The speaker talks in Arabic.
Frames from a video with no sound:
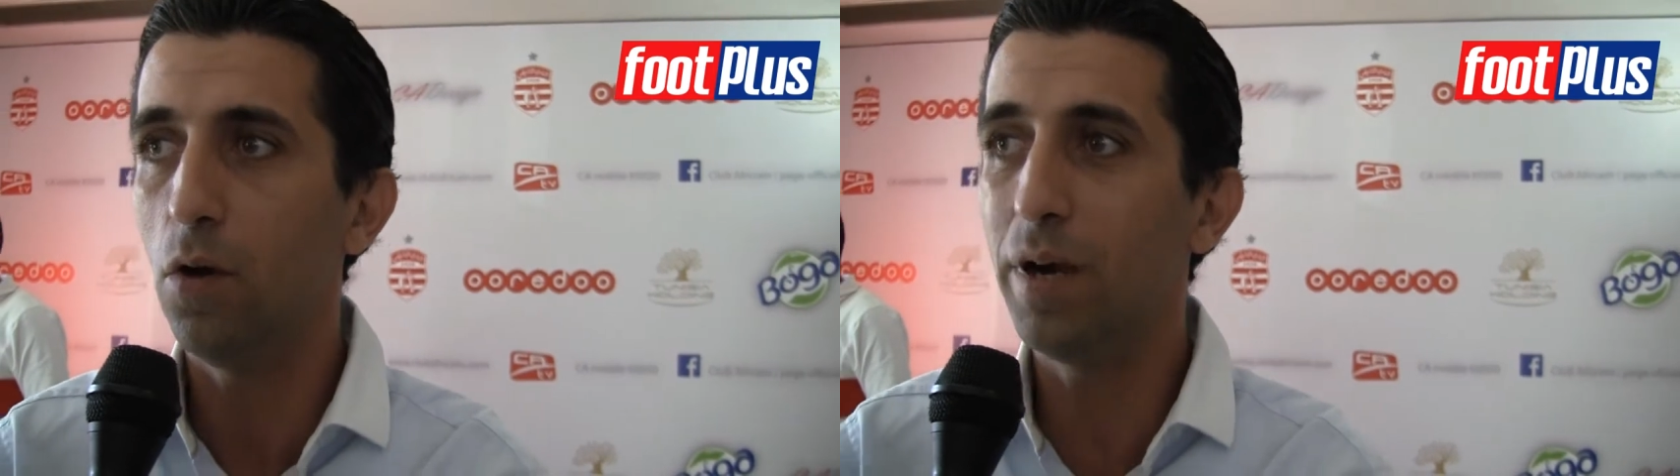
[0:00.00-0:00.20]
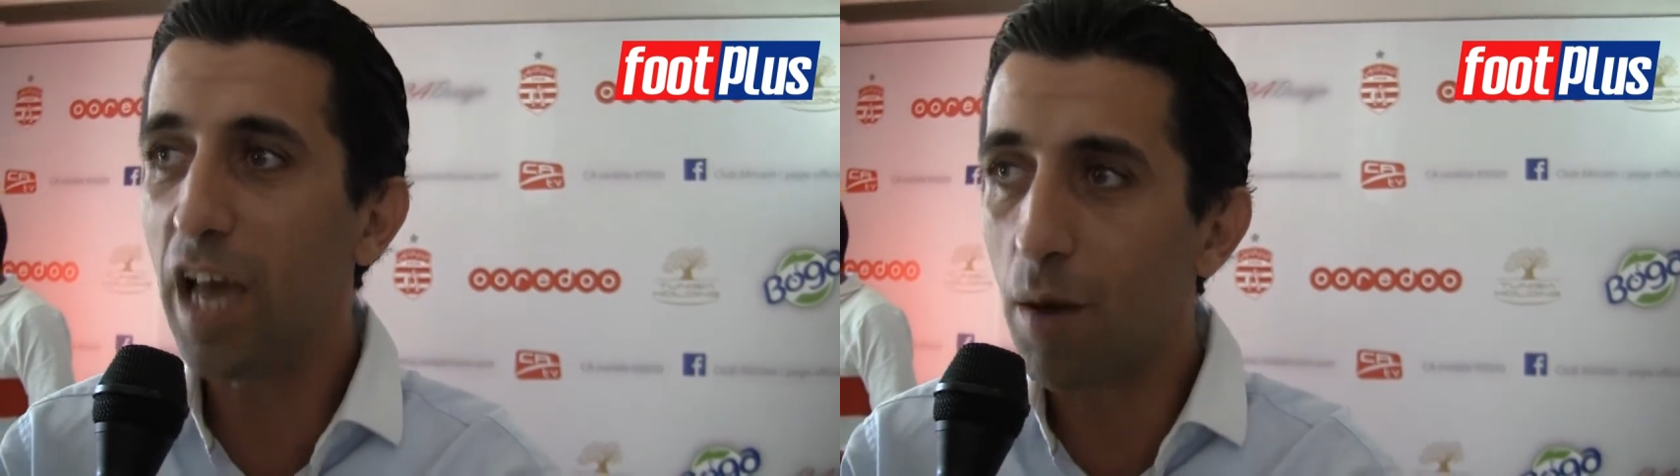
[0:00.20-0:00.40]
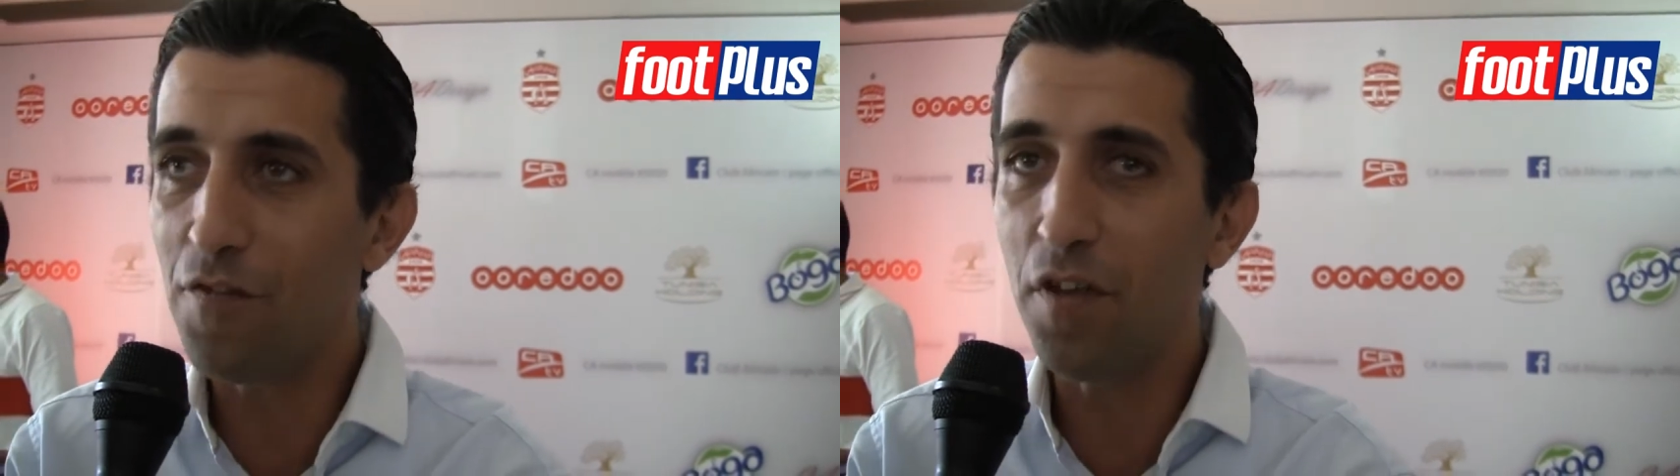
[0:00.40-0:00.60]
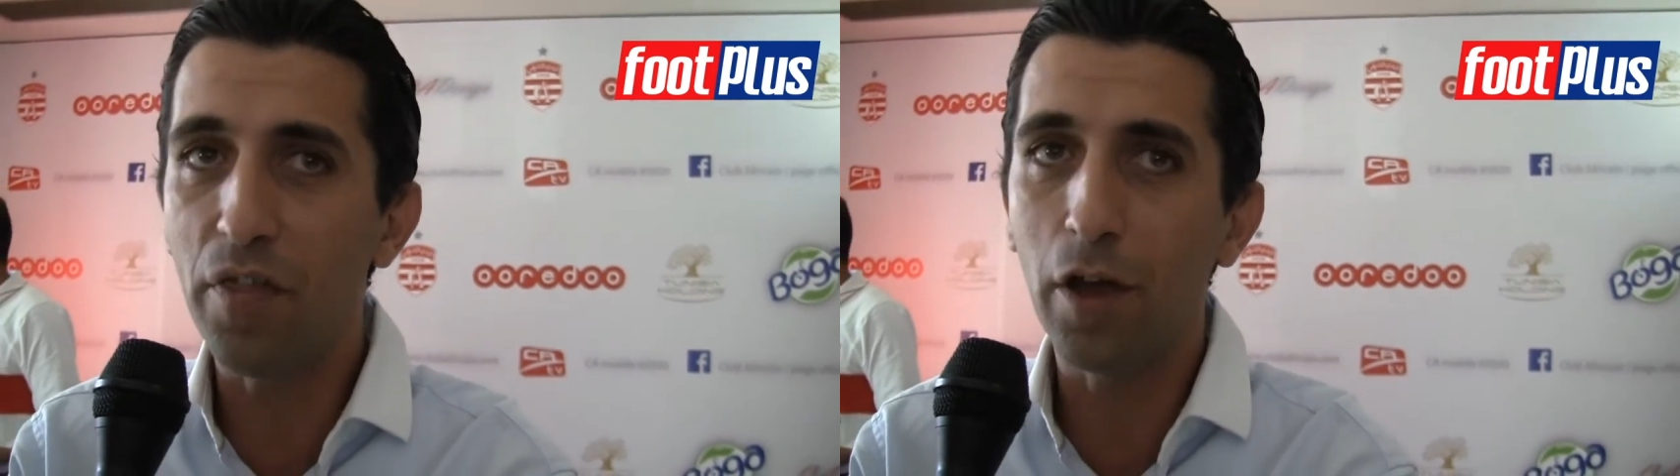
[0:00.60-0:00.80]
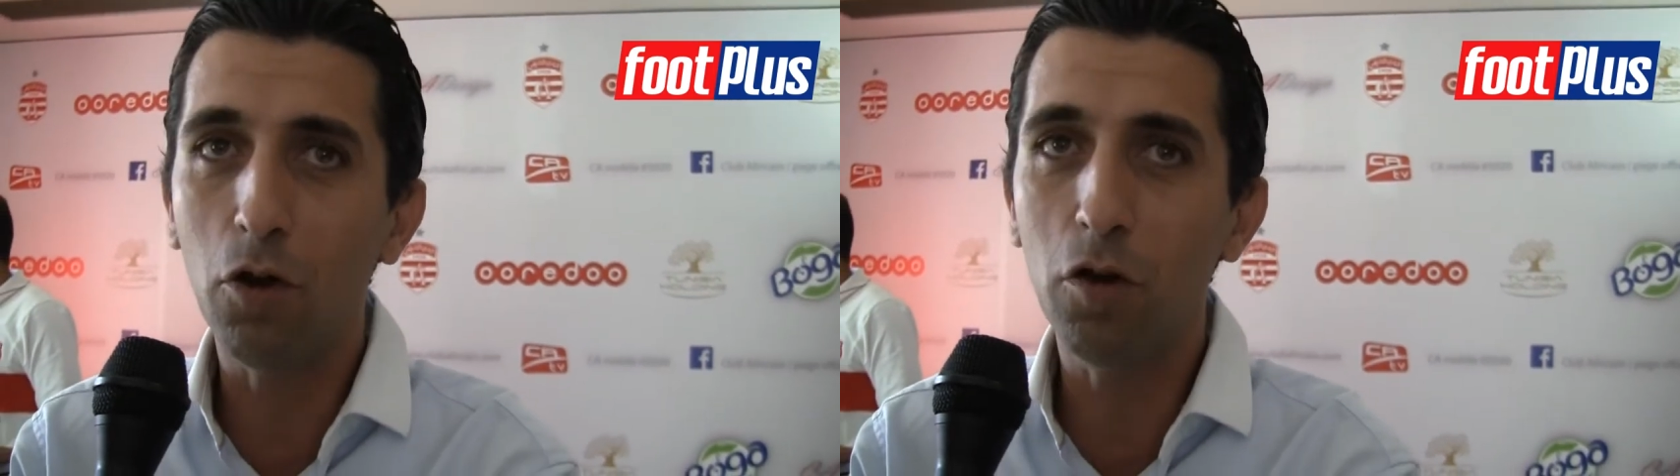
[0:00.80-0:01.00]
واللي يعمل فيه
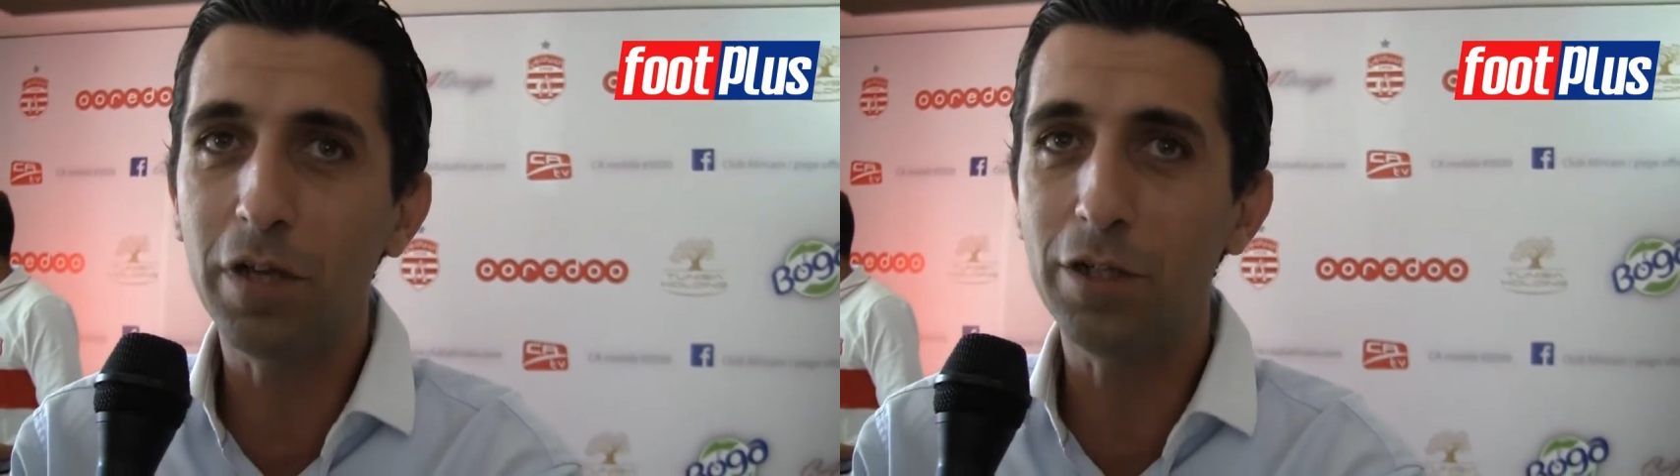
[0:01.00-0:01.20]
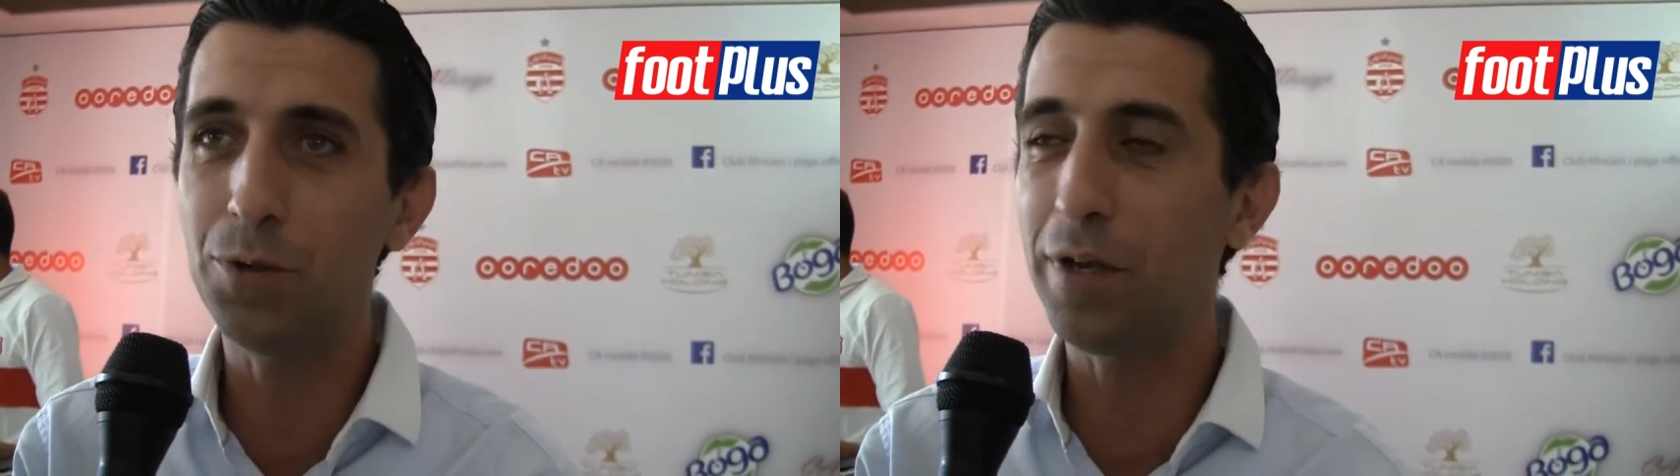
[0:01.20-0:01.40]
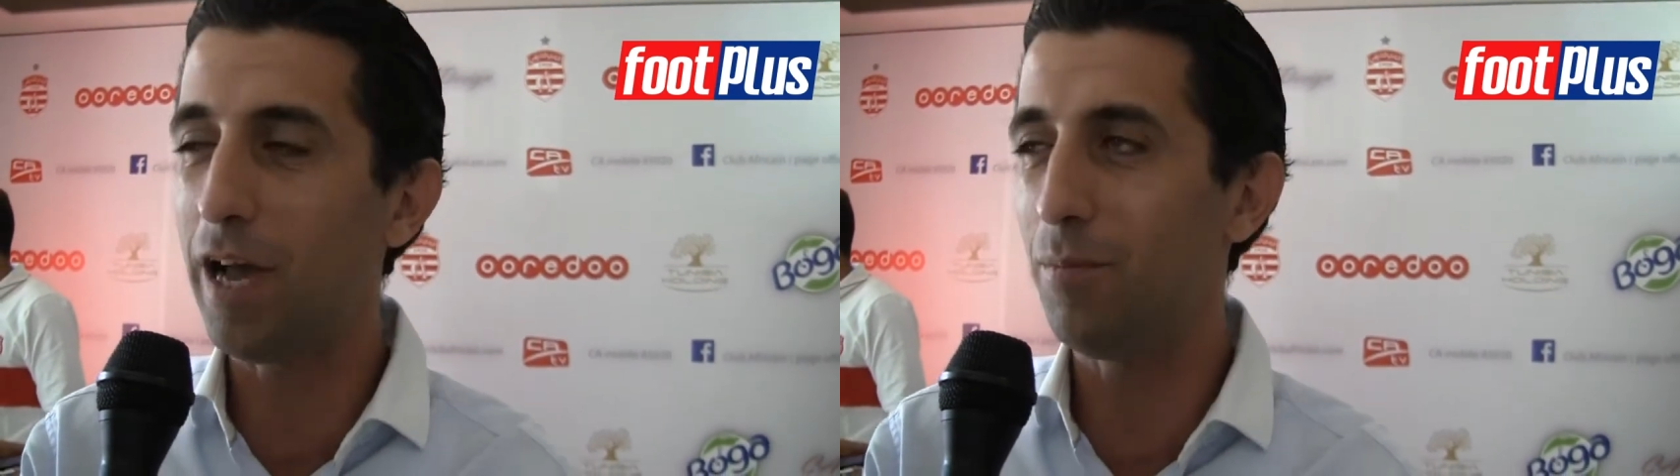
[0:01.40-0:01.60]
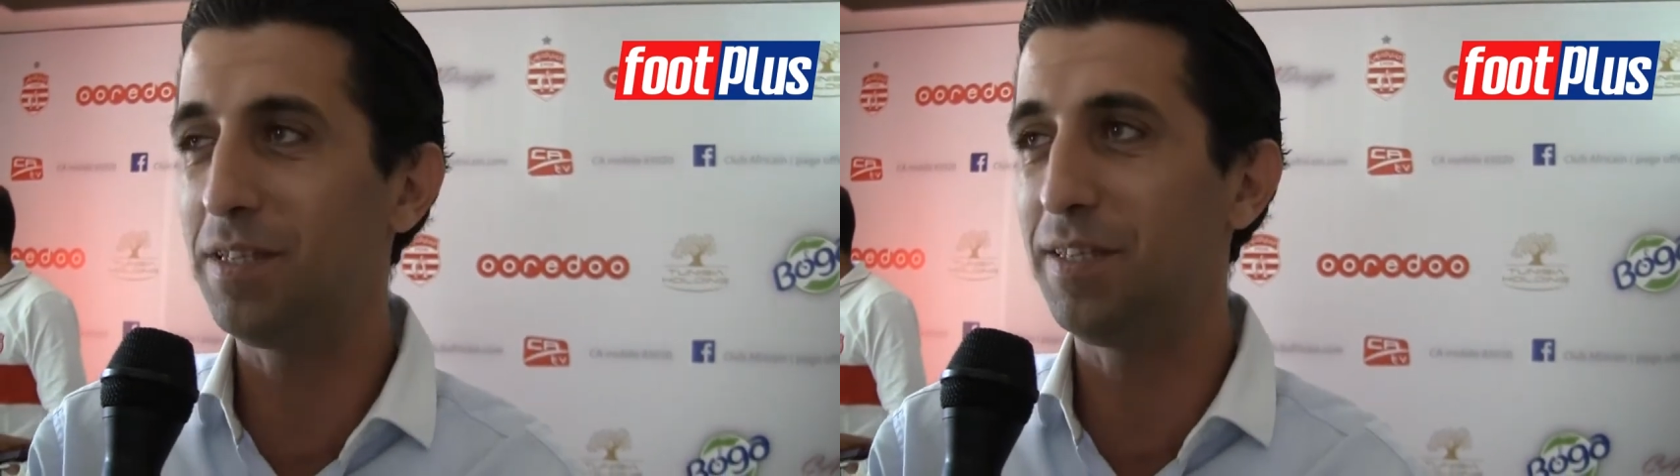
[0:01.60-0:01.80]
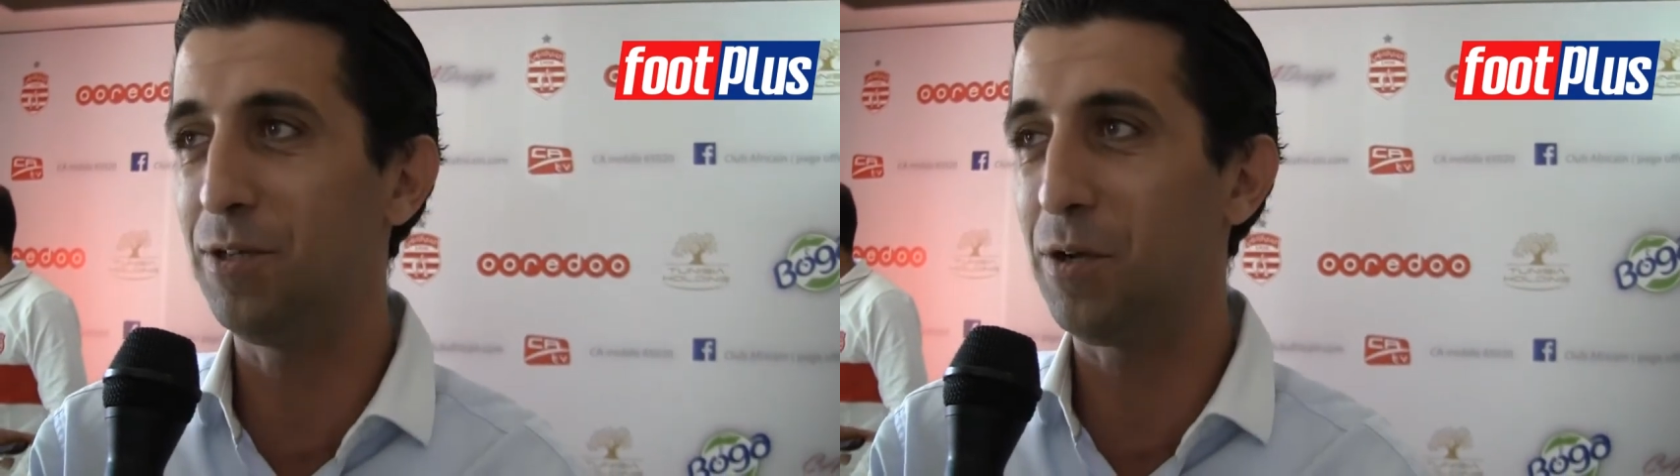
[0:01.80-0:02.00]
هذا كله نتاع جوار
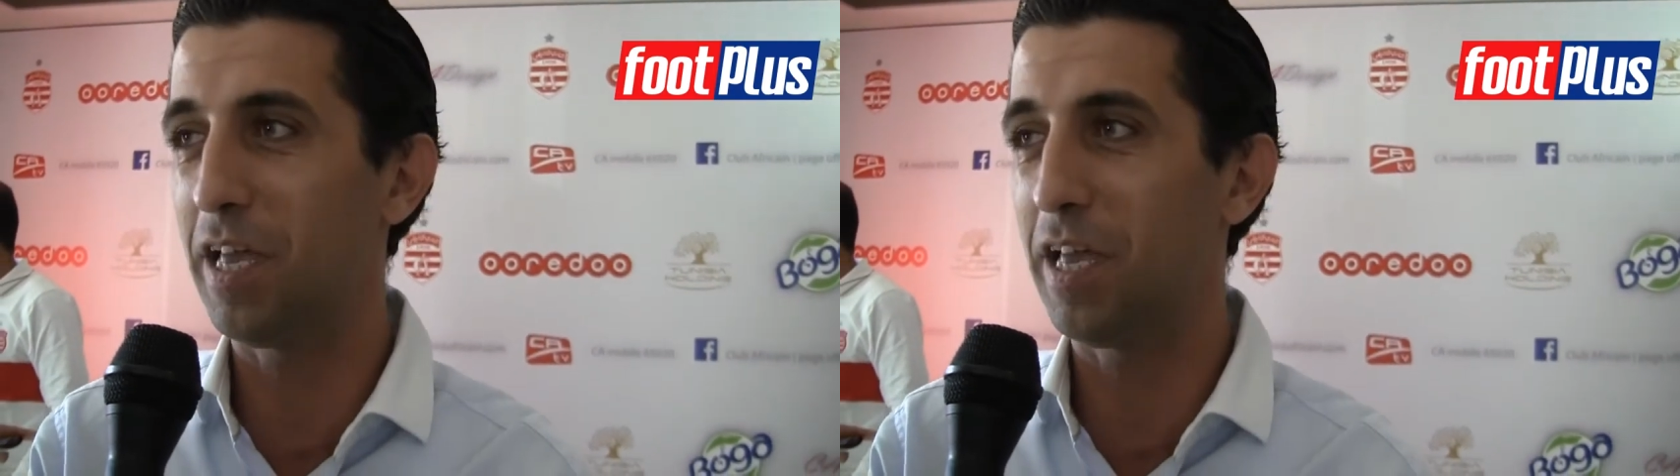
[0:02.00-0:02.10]
عامل سيزون